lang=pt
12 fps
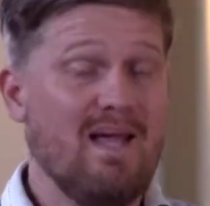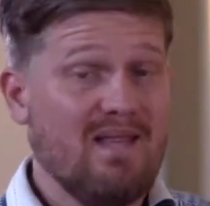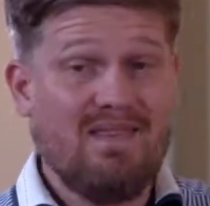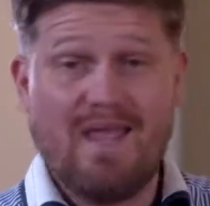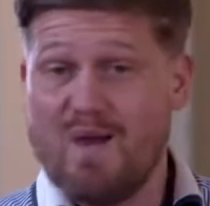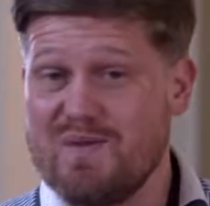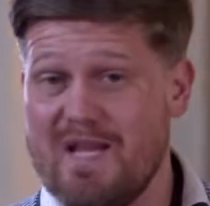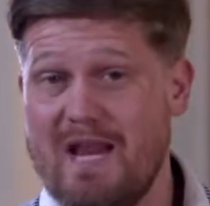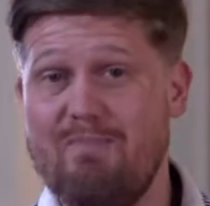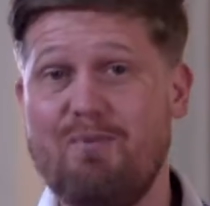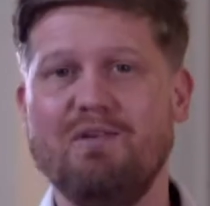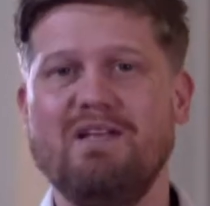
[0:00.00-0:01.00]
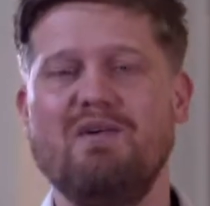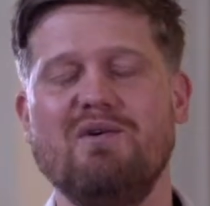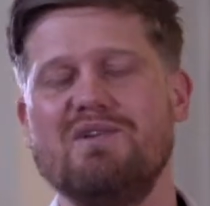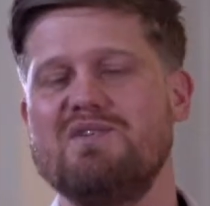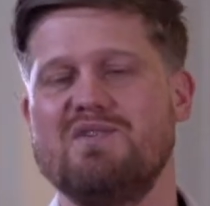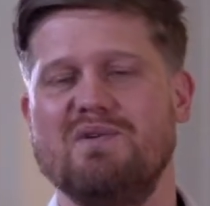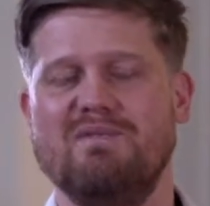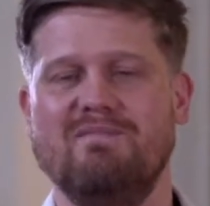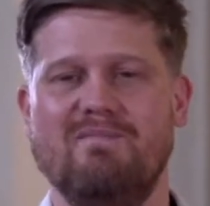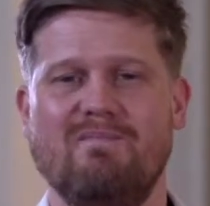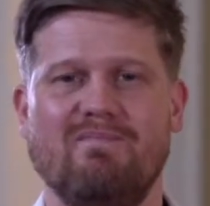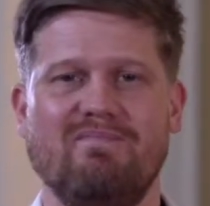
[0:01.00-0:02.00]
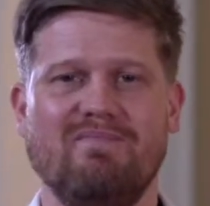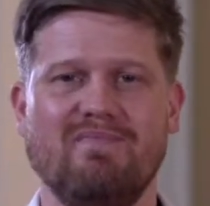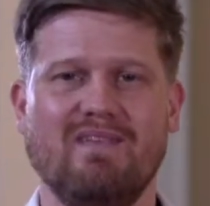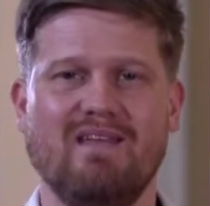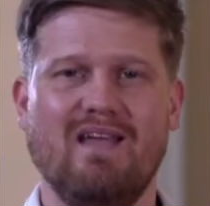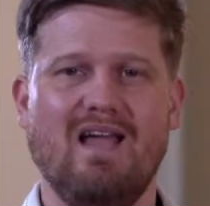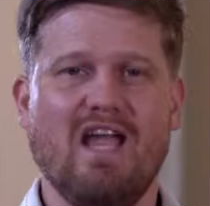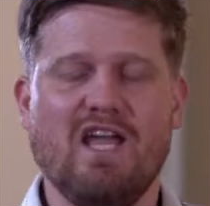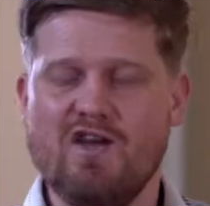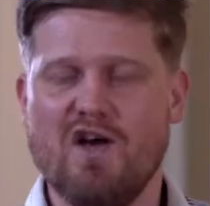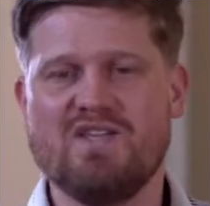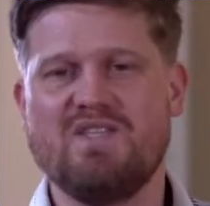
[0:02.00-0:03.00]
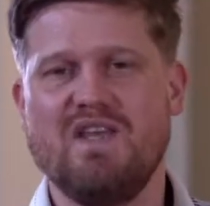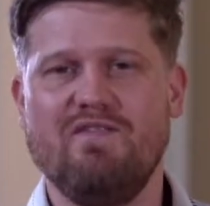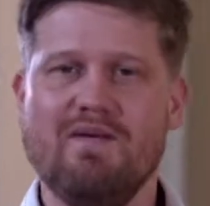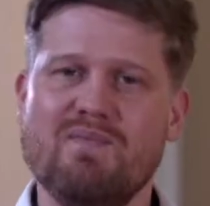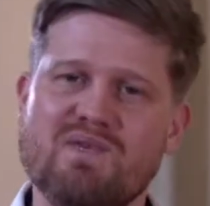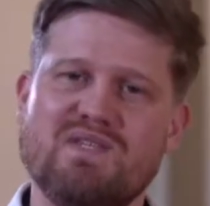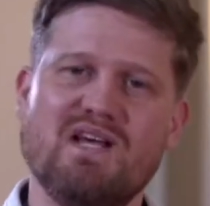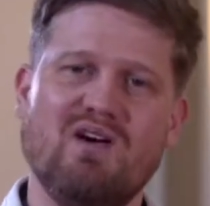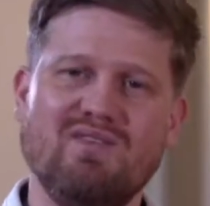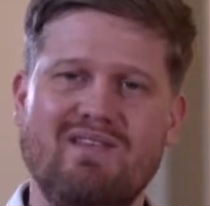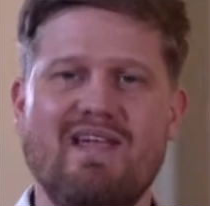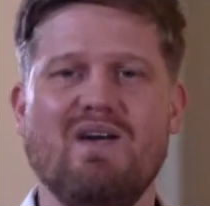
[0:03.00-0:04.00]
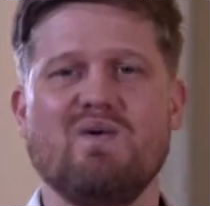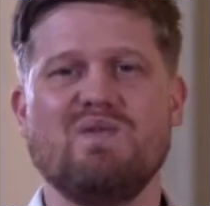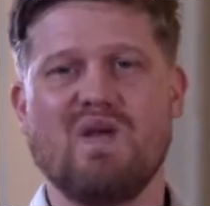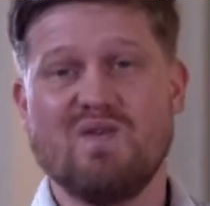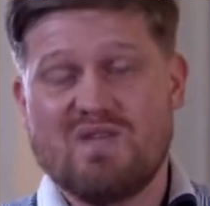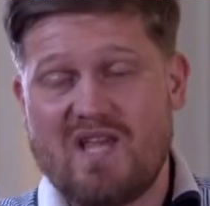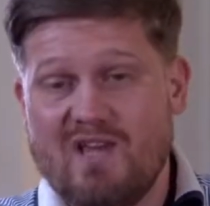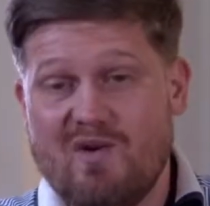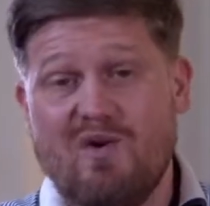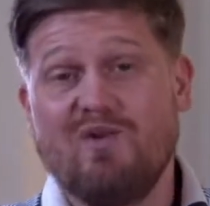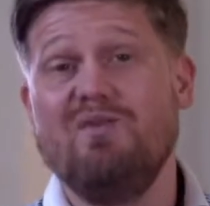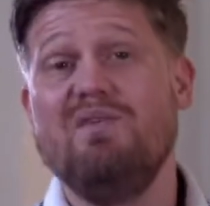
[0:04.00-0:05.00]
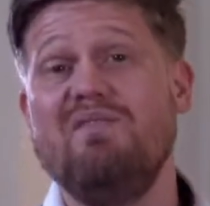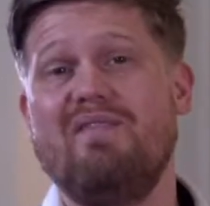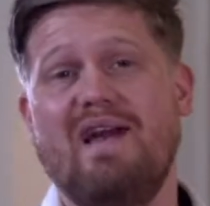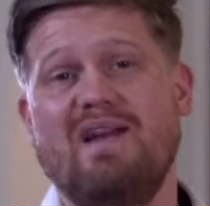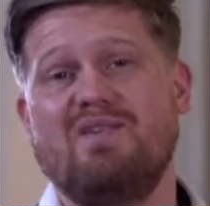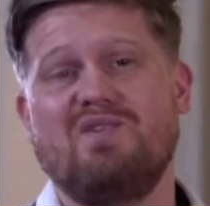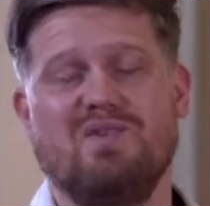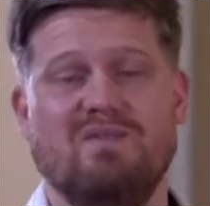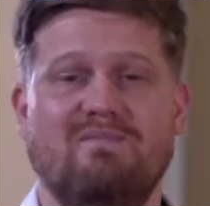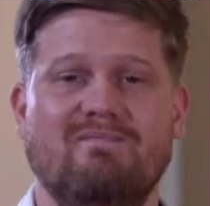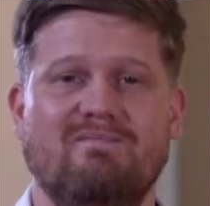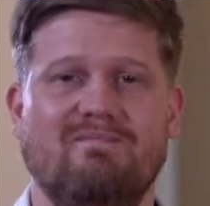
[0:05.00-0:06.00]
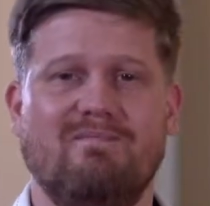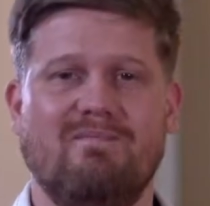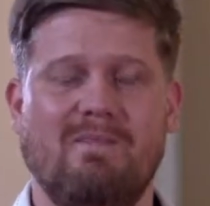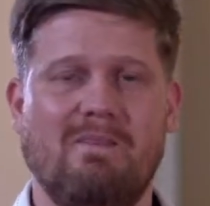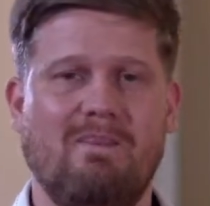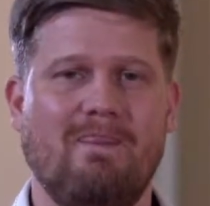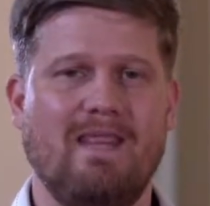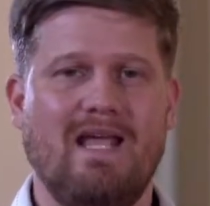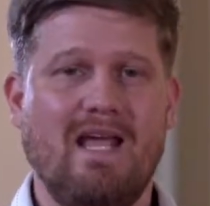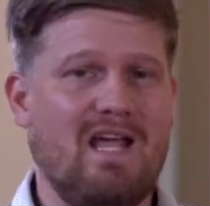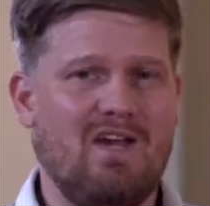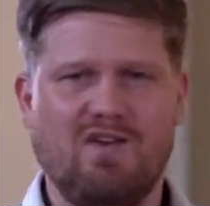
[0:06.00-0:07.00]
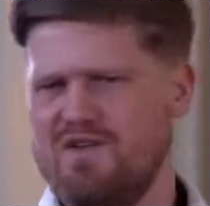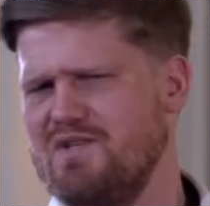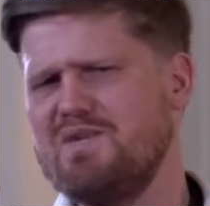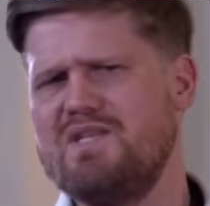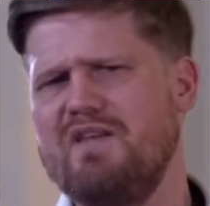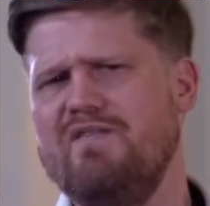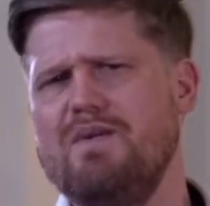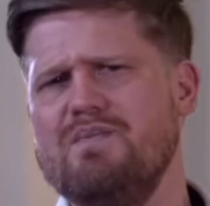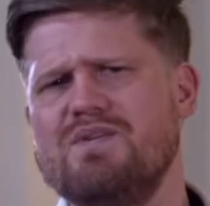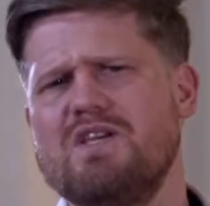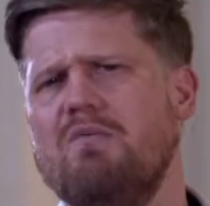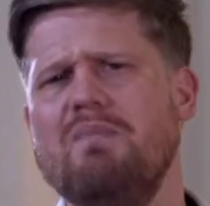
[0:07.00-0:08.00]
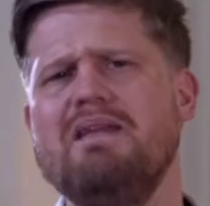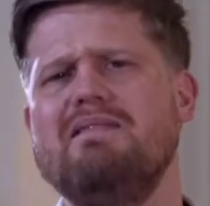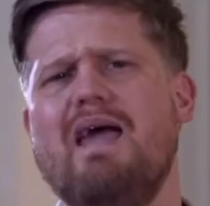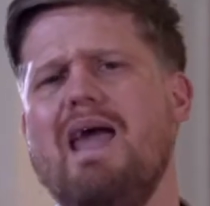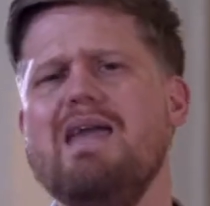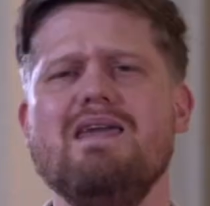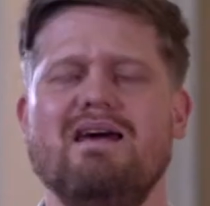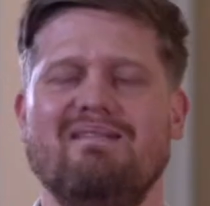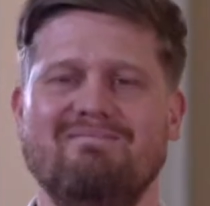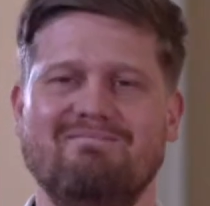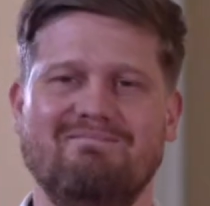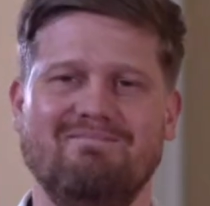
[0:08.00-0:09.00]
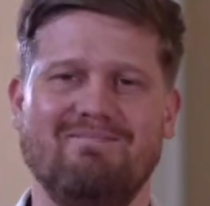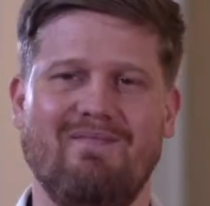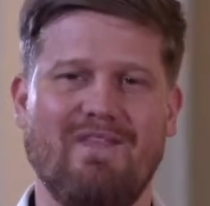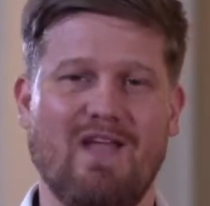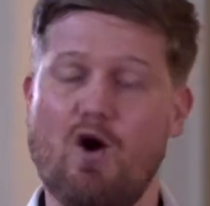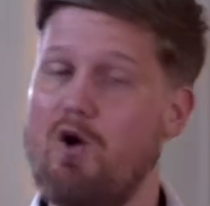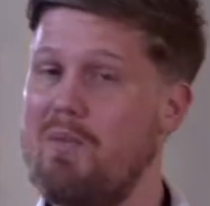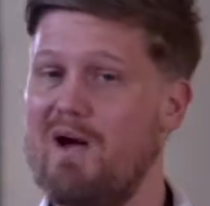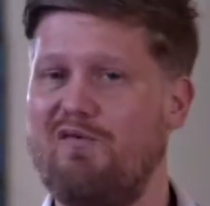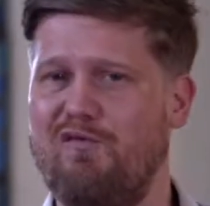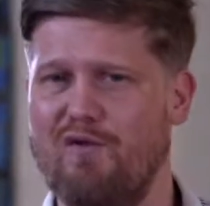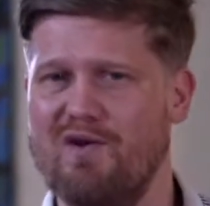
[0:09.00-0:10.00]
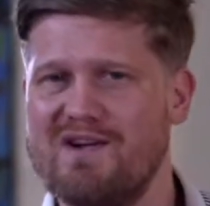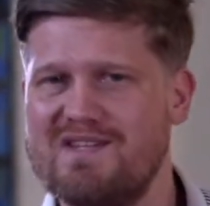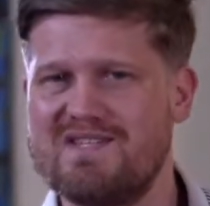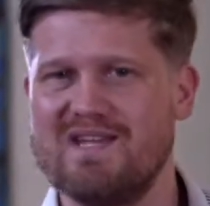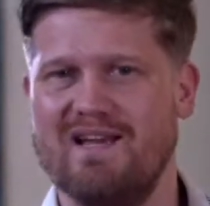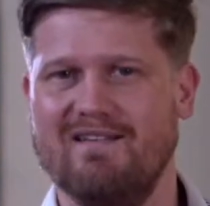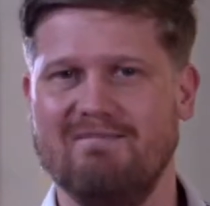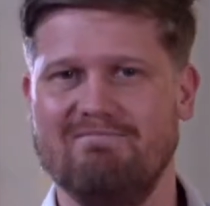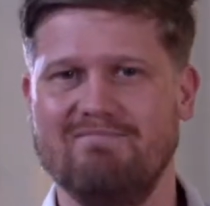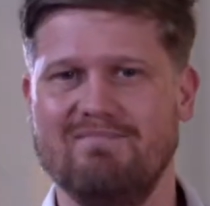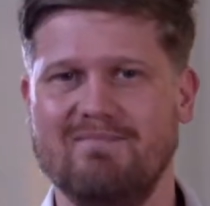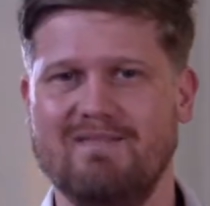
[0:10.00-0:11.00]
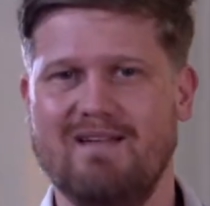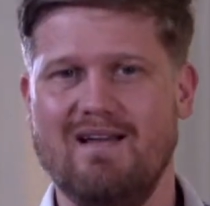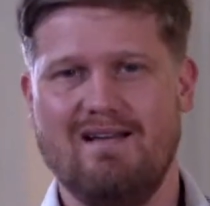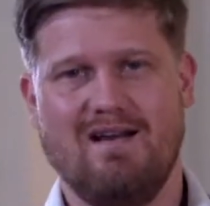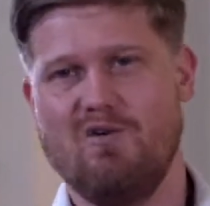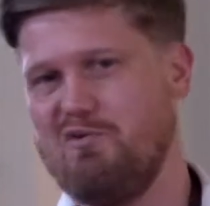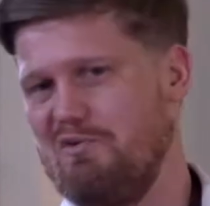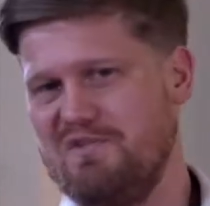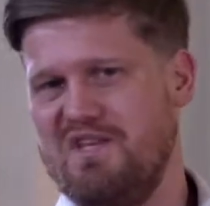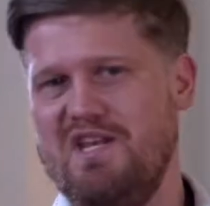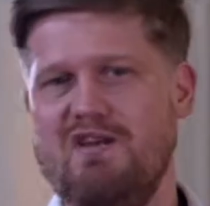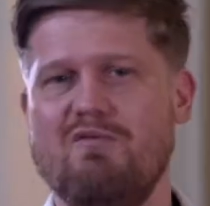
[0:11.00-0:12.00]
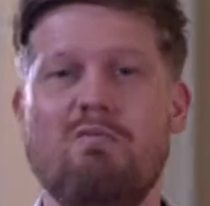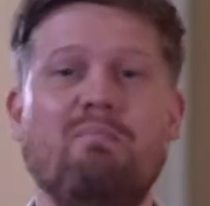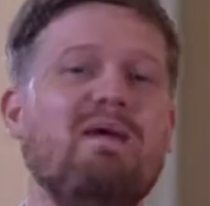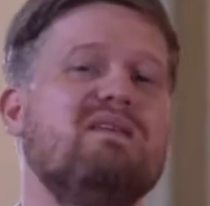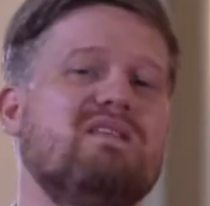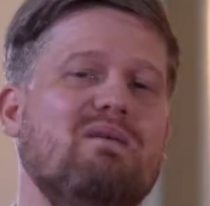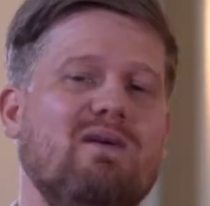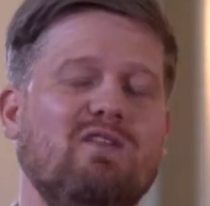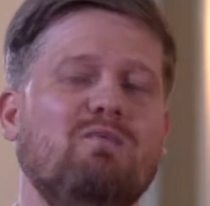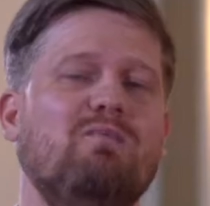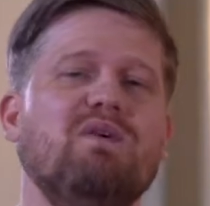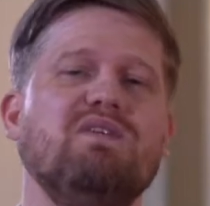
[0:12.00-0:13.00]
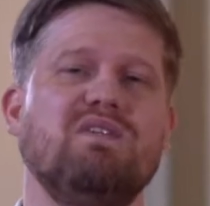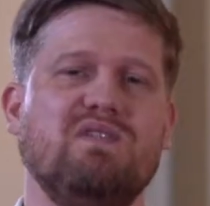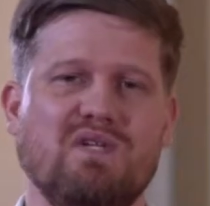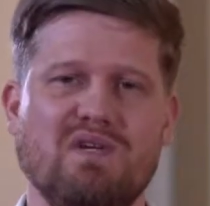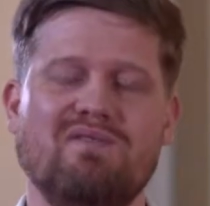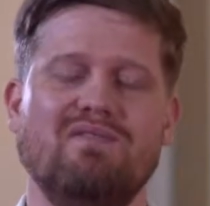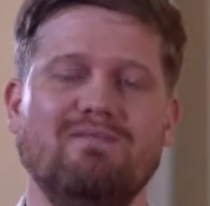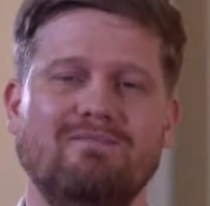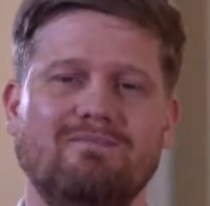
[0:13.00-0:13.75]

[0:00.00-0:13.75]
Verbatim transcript: Deus, Ele é poderoso. E nós servimos ao Deus, ao Senhor do universo. Nós não servimos a uma ideia, uma força, alguns diriam um pensamento positivo.